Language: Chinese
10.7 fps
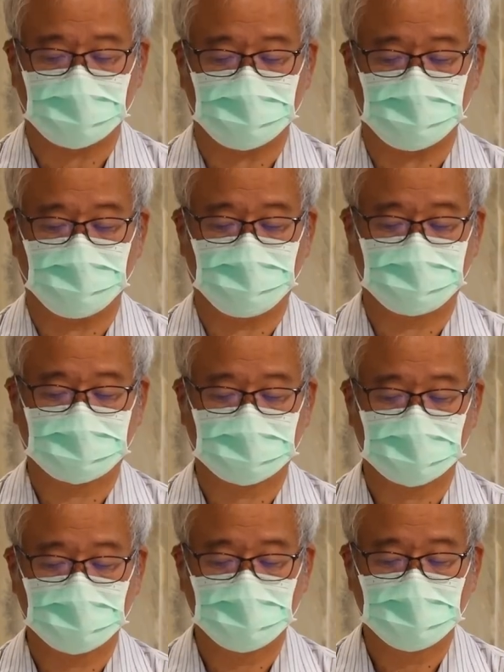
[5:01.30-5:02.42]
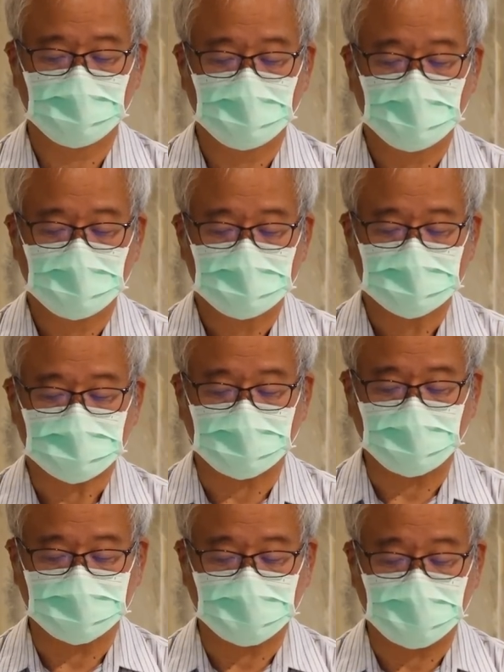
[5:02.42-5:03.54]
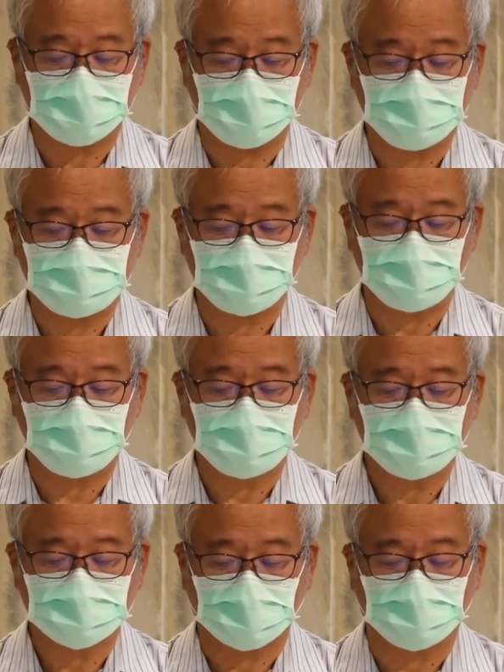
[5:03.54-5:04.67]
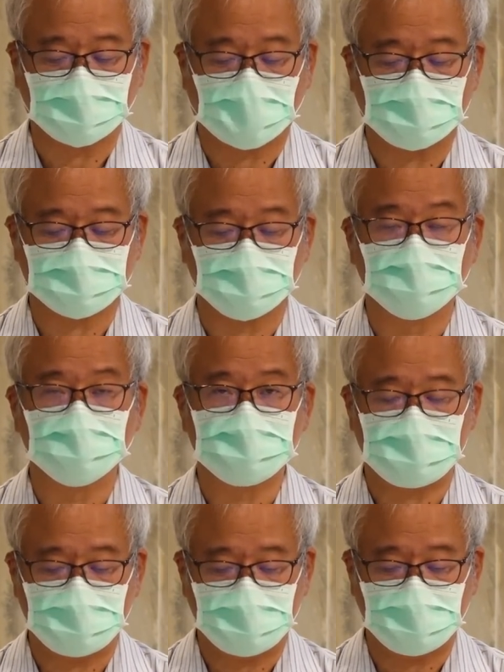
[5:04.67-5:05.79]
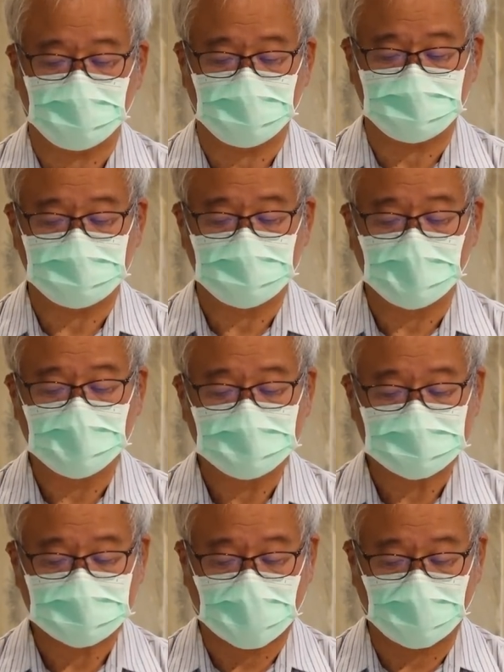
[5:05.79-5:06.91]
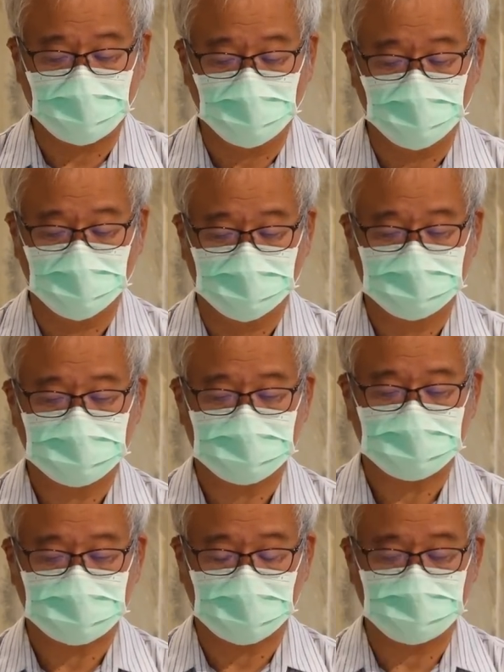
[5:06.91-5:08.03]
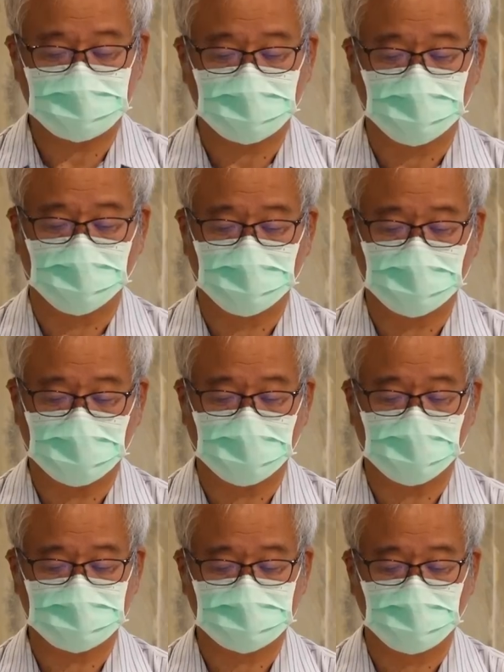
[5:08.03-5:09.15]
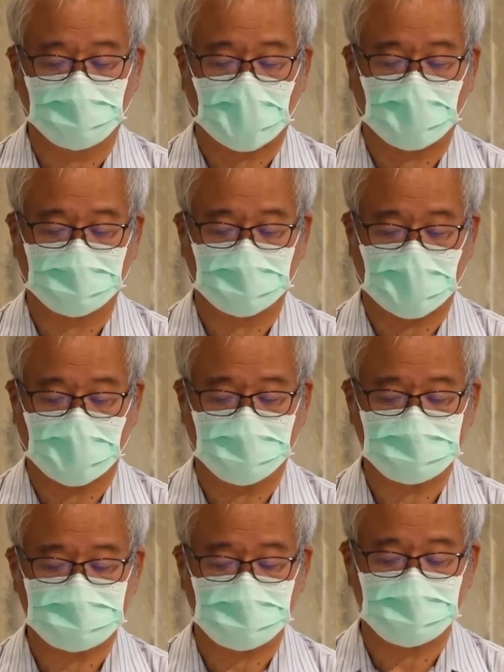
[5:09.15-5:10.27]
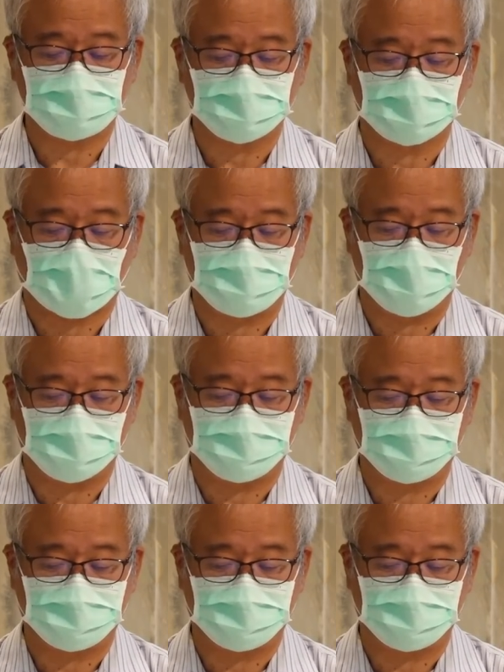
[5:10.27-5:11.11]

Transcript: 宇。所有的邻居都拿出金银、财物、牲畜和珠宝来协助他们。